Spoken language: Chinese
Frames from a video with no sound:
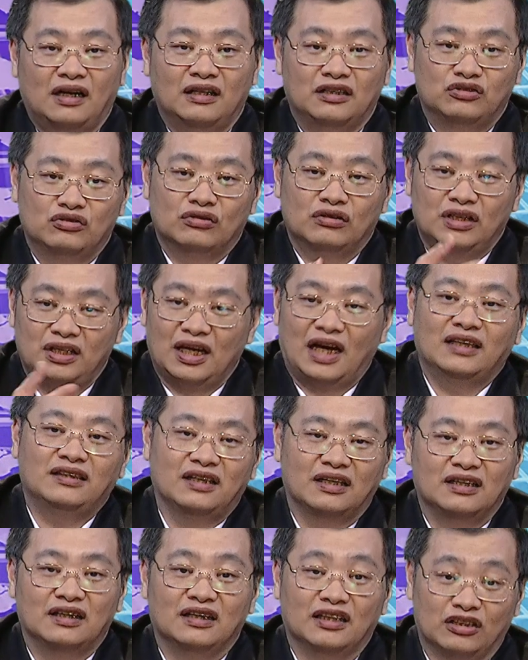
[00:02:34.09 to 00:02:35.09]
你说应该
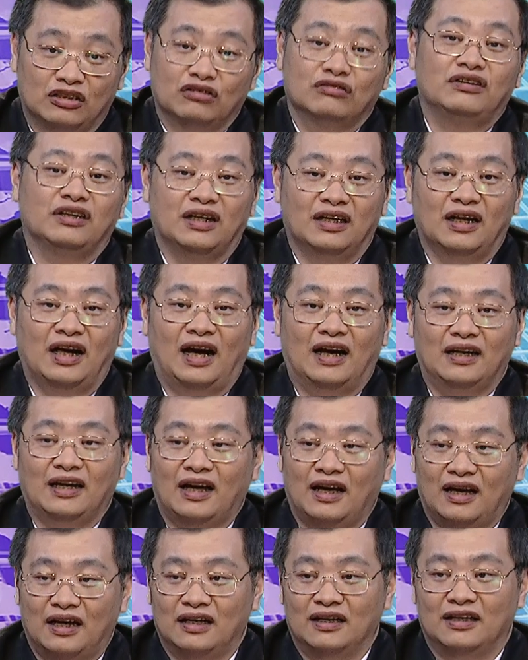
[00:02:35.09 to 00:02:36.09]
跌的也都跌了，
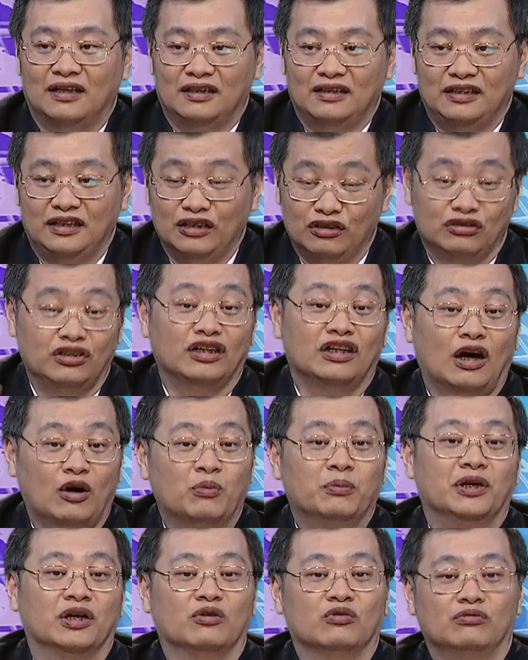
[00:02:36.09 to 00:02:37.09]
那也有跌到我
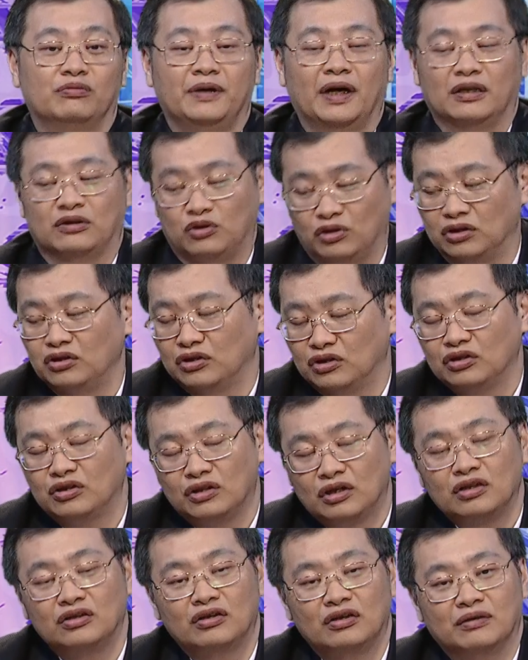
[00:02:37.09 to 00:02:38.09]
们的股票，对对
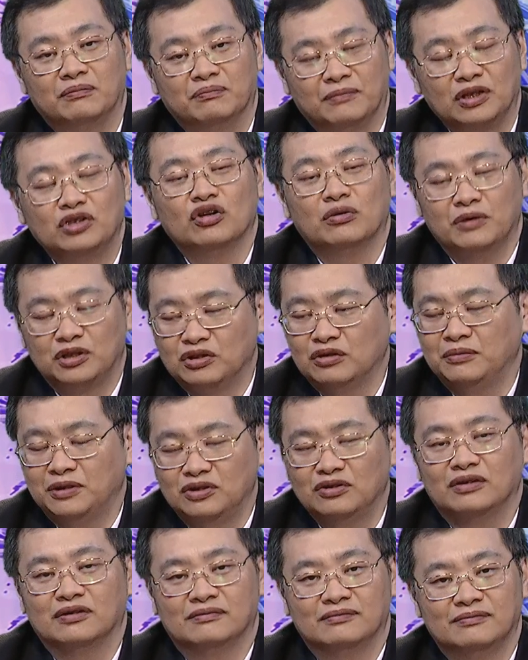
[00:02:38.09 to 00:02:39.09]
对对对，没错没错没
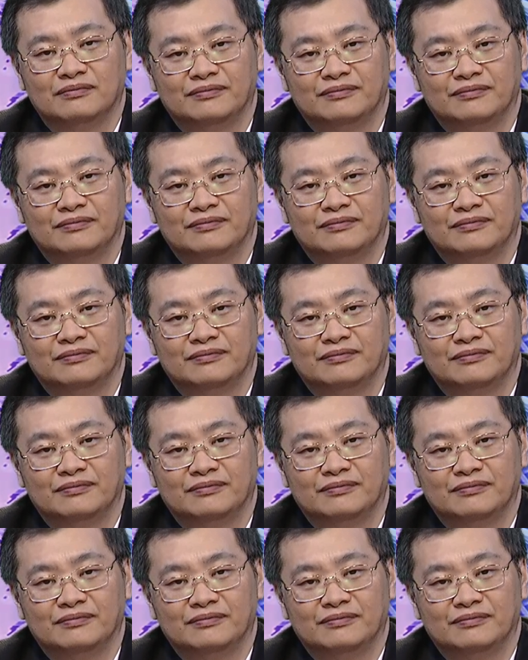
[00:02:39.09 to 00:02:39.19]
错。